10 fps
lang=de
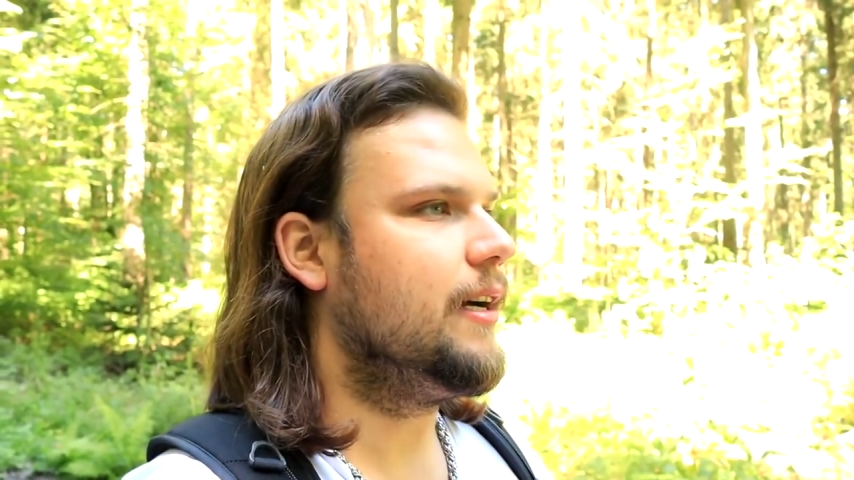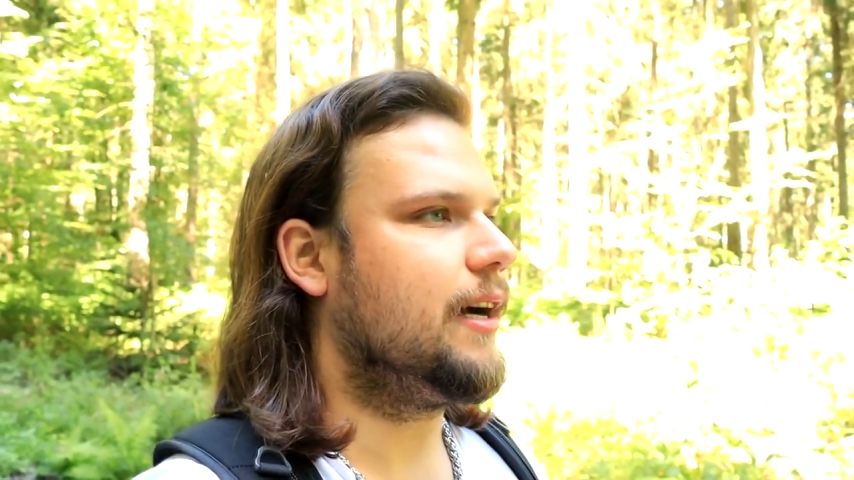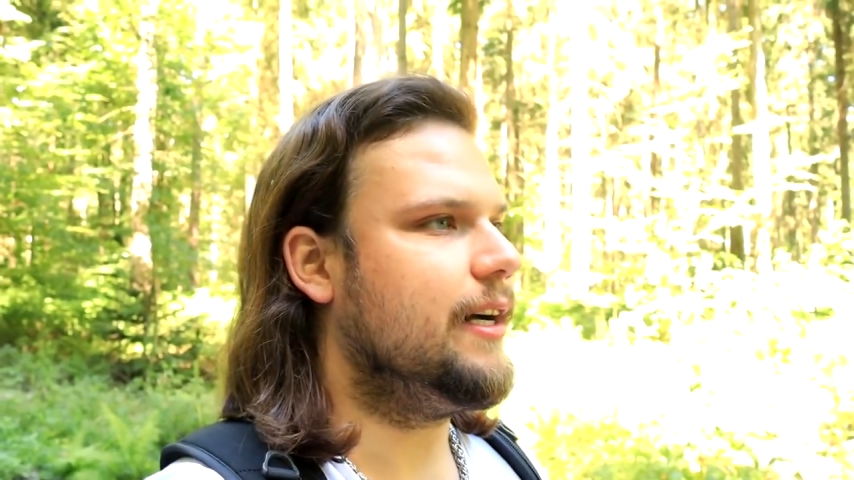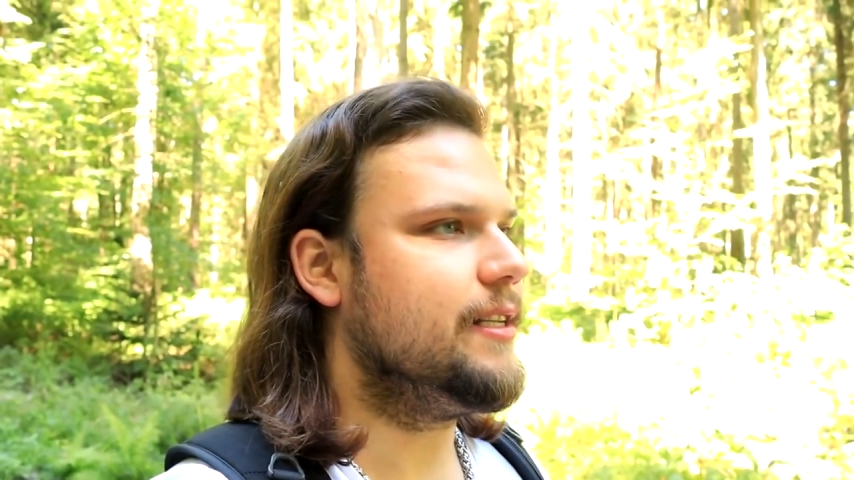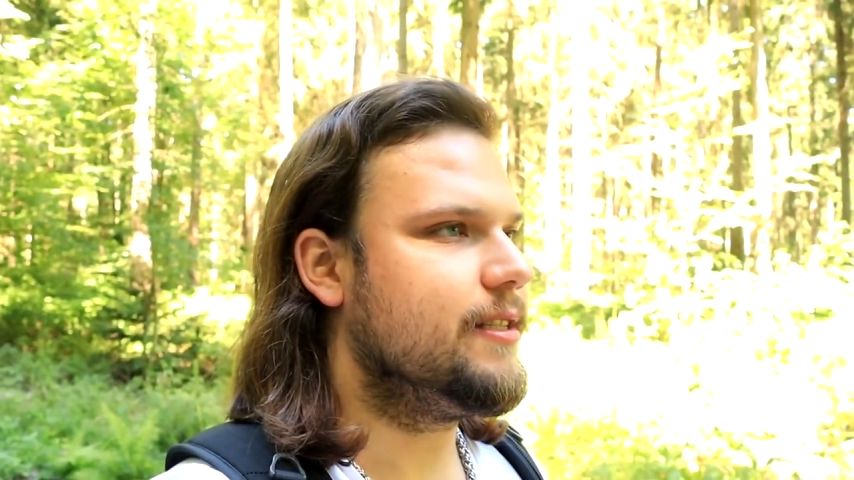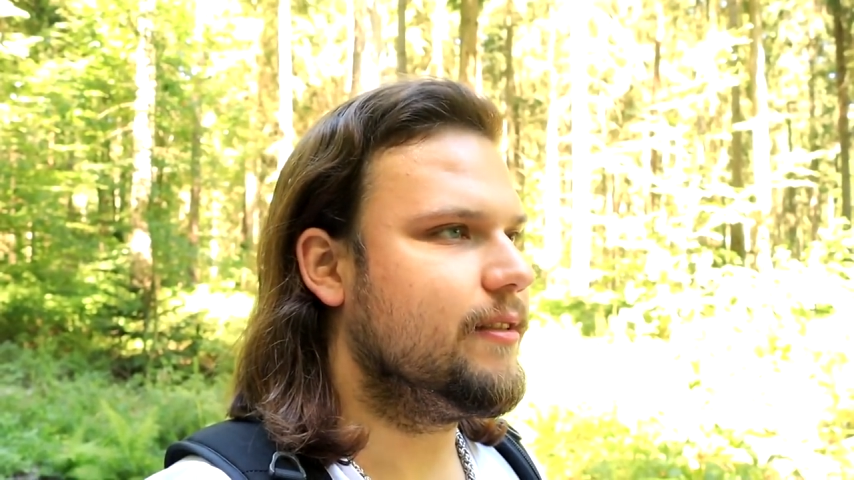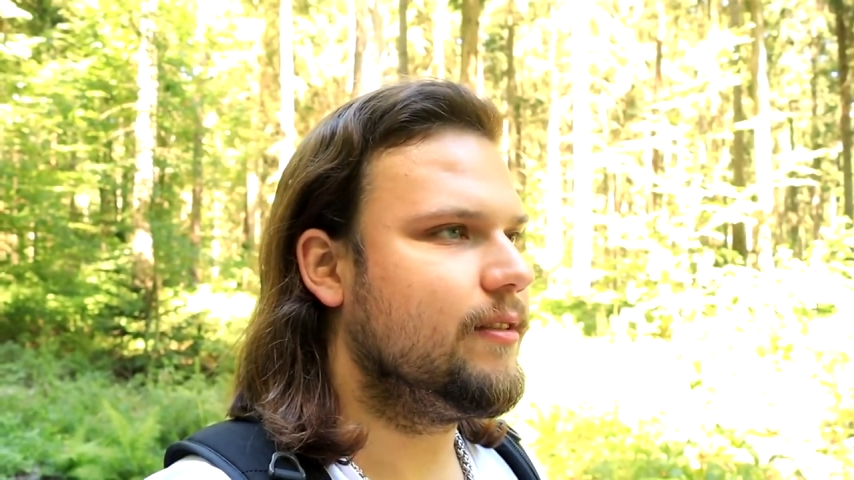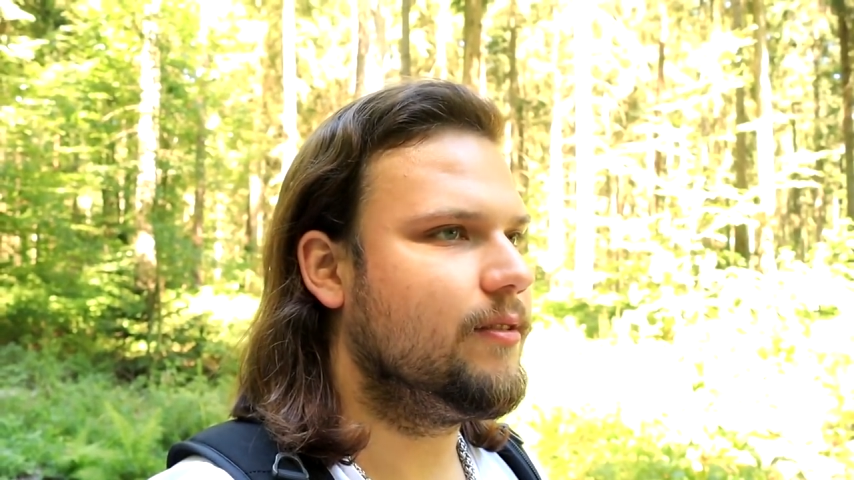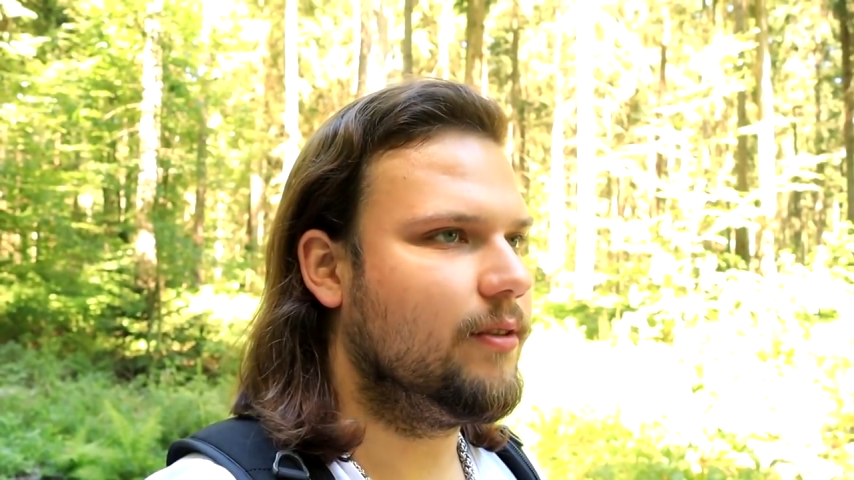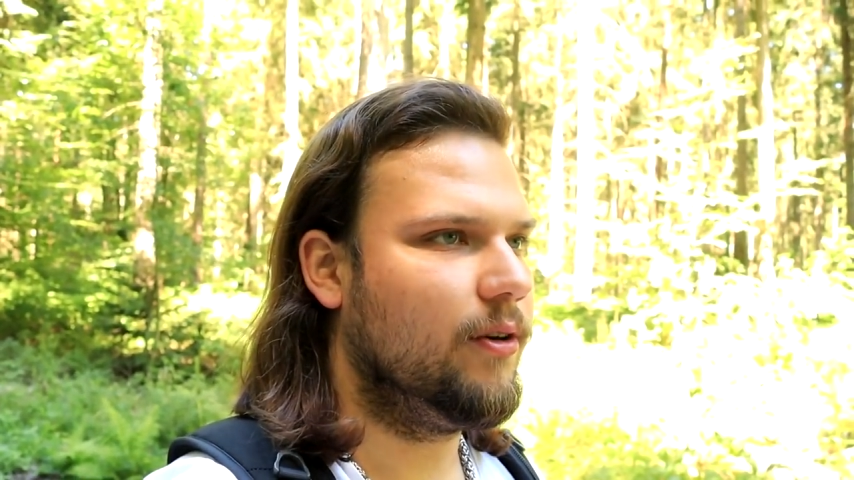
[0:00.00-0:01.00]

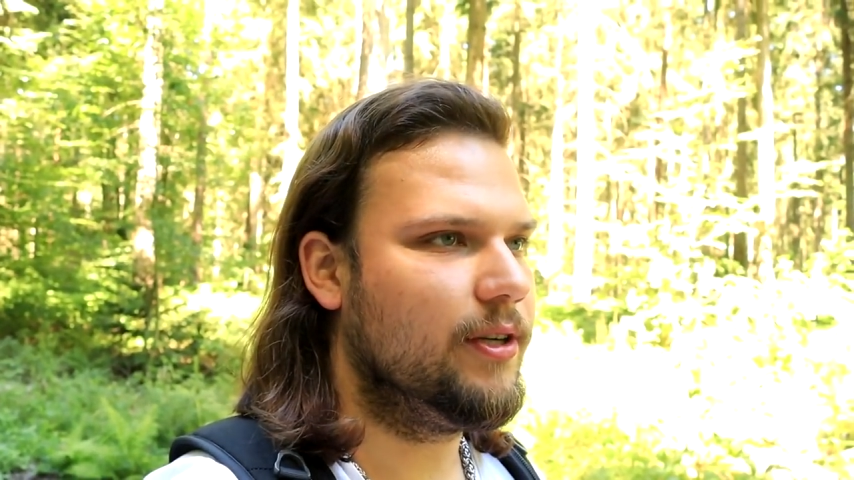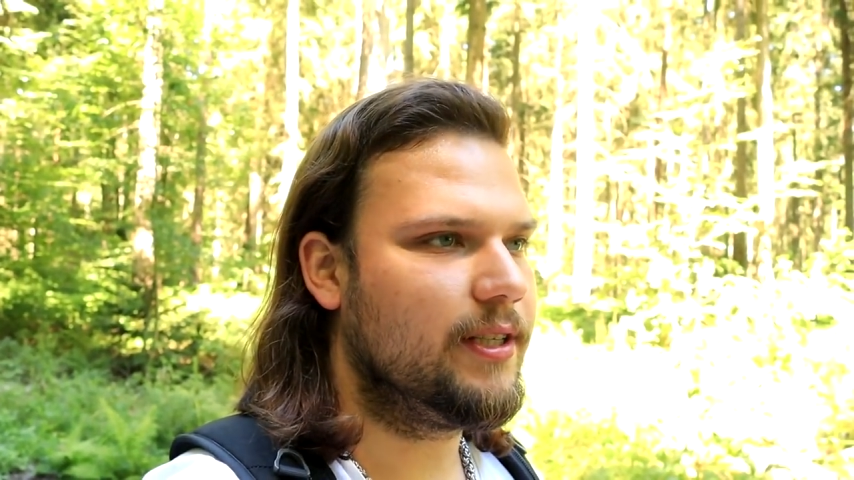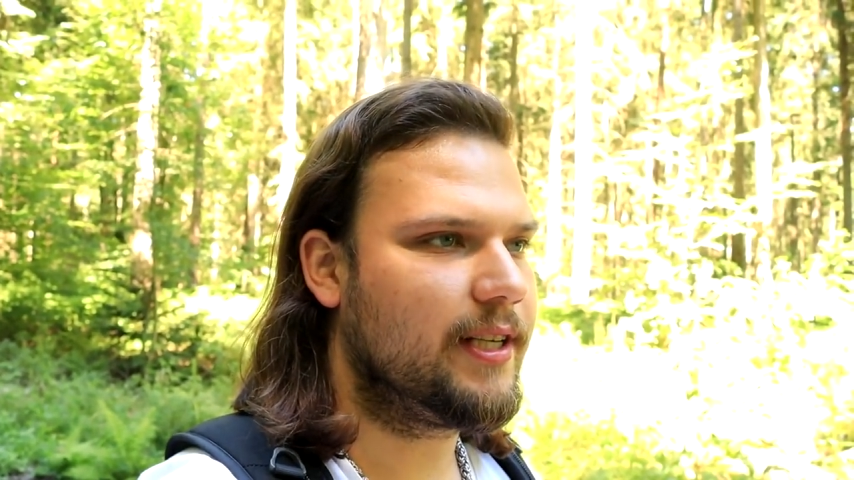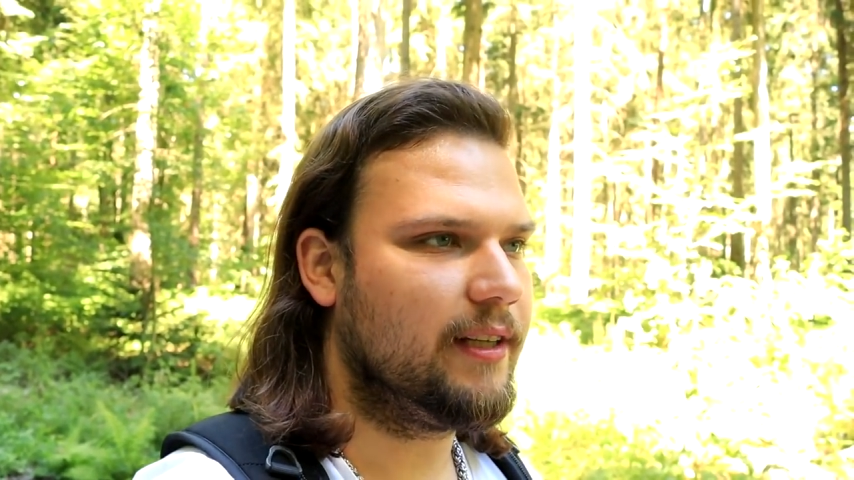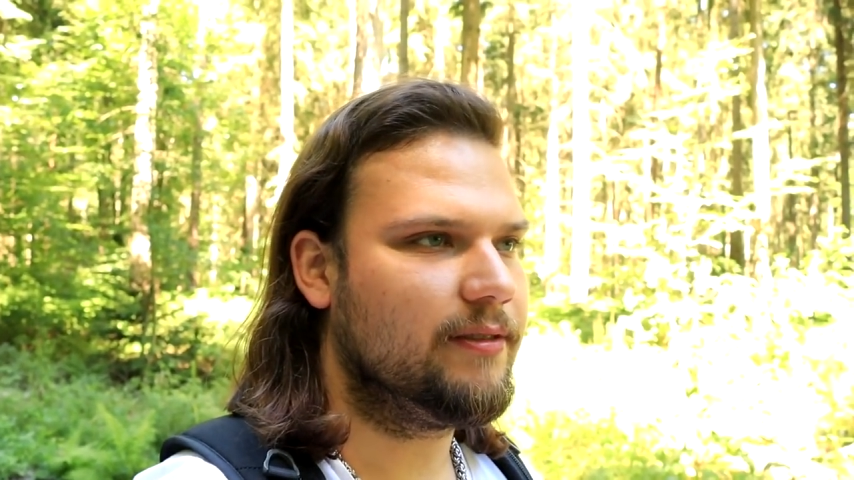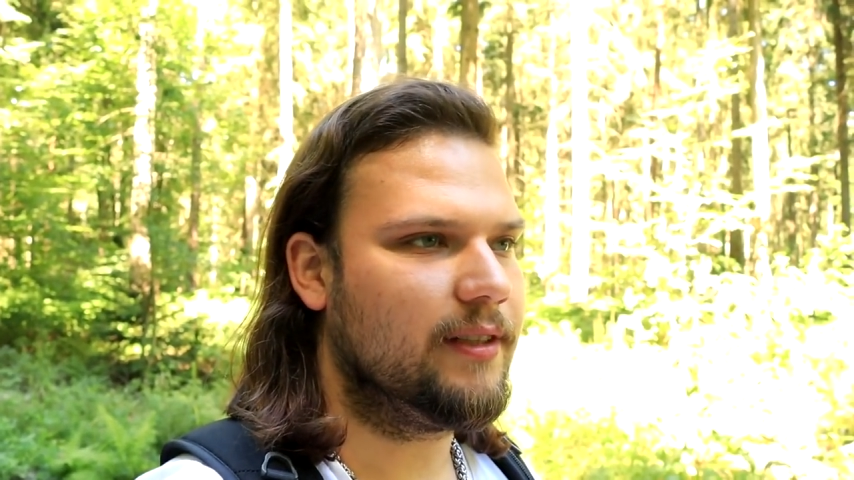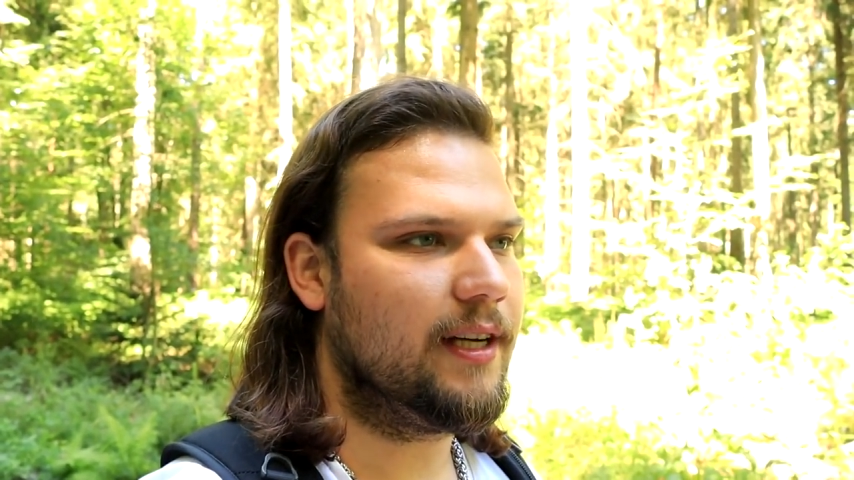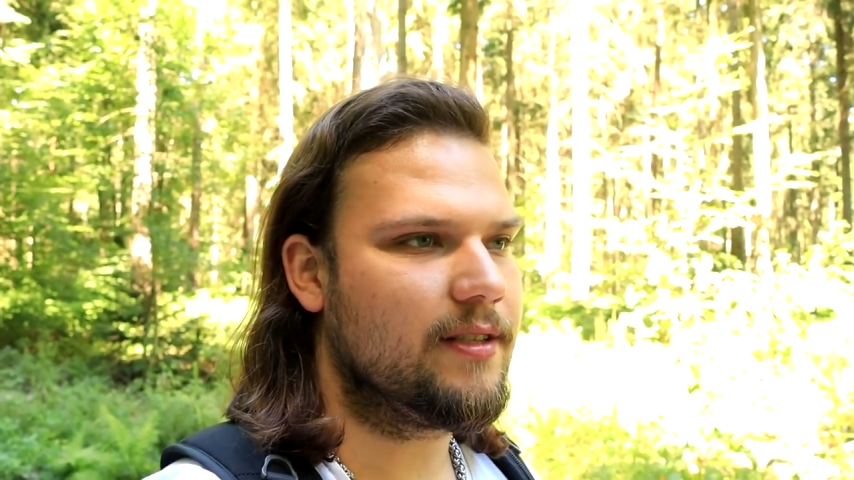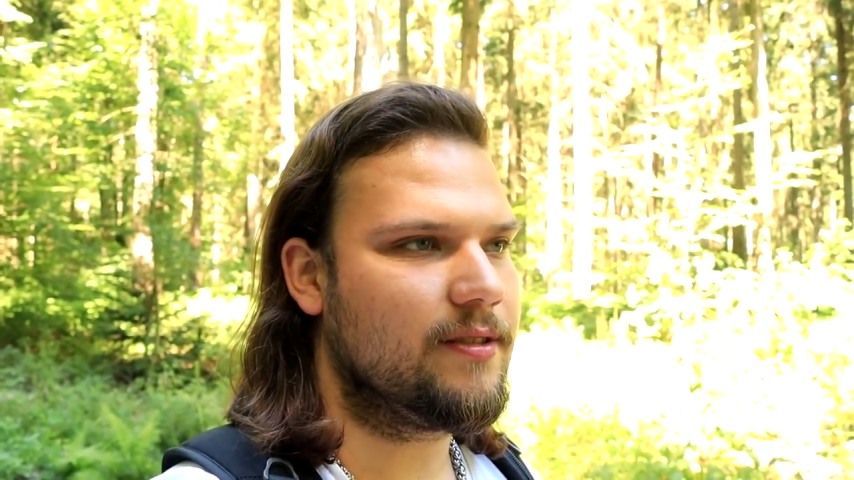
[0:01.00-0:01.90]
reisen und Leute treffen, ja?